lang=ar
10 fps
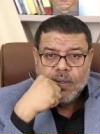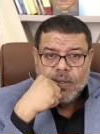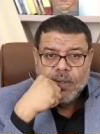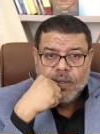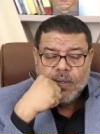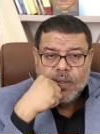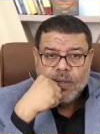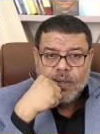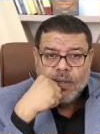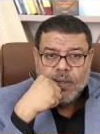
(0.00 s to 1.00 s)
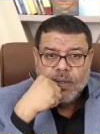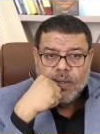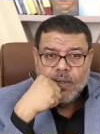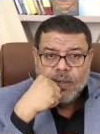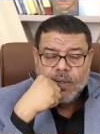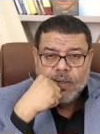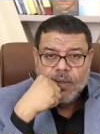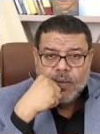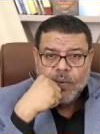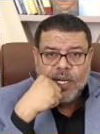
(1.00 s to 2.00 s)
من يكفرهم فقد كفر؟
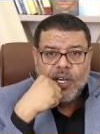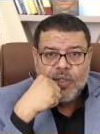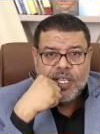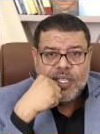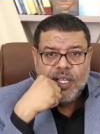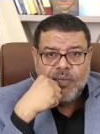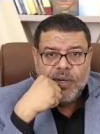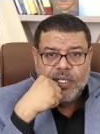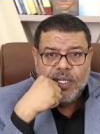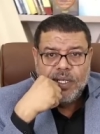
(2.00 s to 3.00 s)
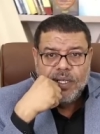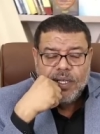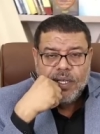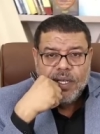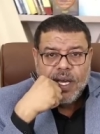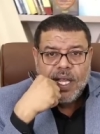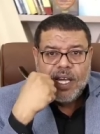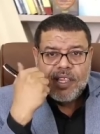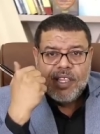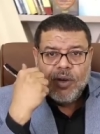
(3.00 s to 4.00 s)
والله استاذنا الفاضل
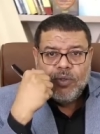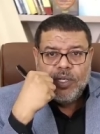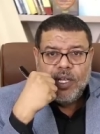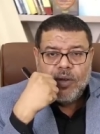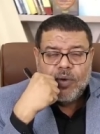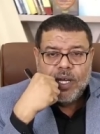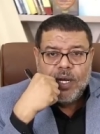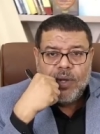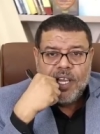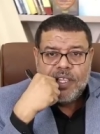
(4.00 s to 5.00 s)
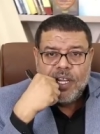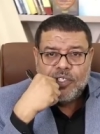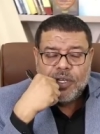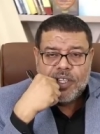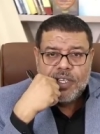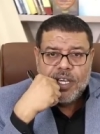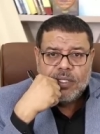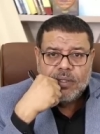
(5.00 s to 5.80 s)
الاصل يعود الى القران وليس الى الشخصيات.